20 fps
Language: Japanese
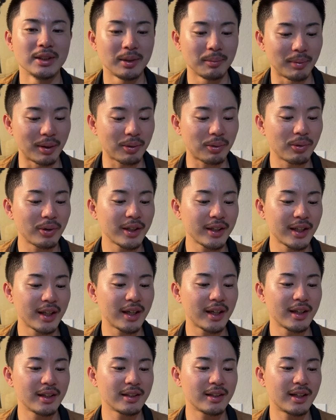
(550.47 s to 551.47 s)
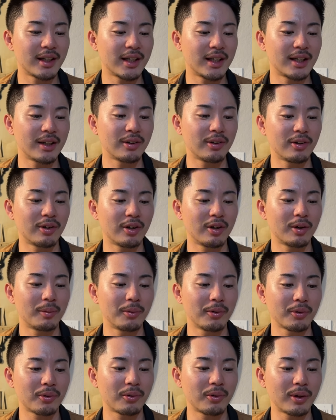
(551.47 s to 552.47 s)
まあ、これね、あ
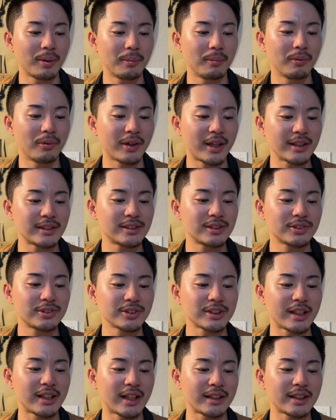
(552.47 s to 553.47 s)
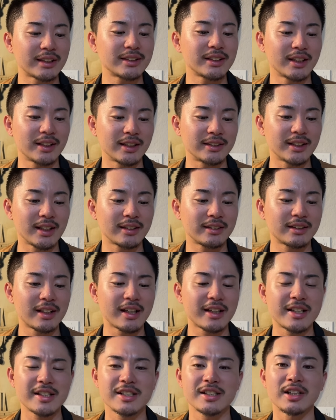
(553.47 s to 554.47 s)
のー、もうこれ、もうゲッツー崩れになった時点で絶
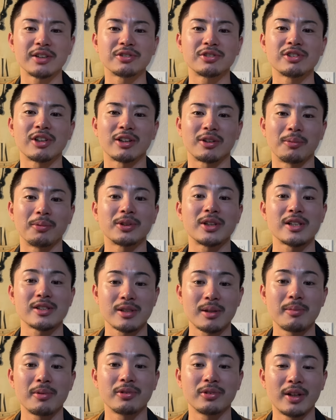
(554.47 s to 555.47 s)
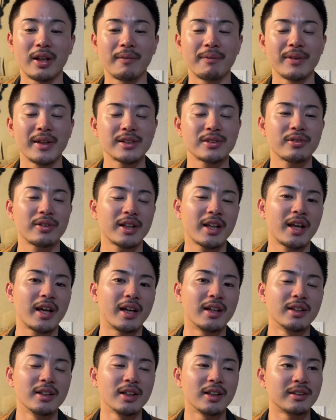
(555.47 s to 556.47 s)
対岸田打つわと思ったんですね、僕ね。で、それ
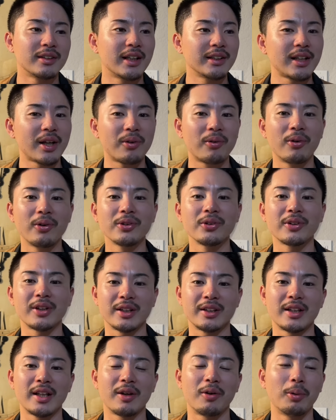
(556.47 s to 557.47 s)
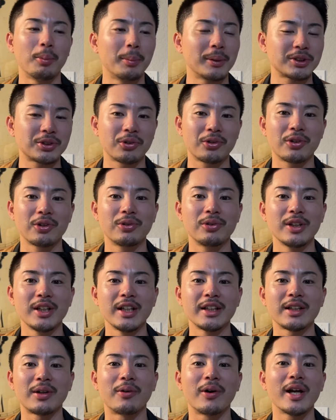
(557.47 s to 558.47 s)
で、大体こういう時って、ほんま初級振り
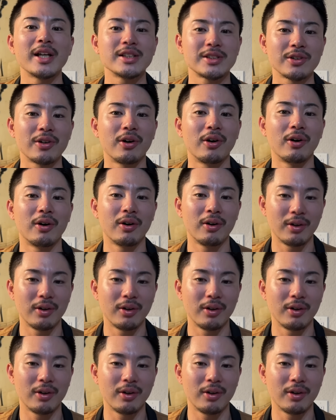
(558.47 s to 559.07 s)
に行った方がいいんですよ。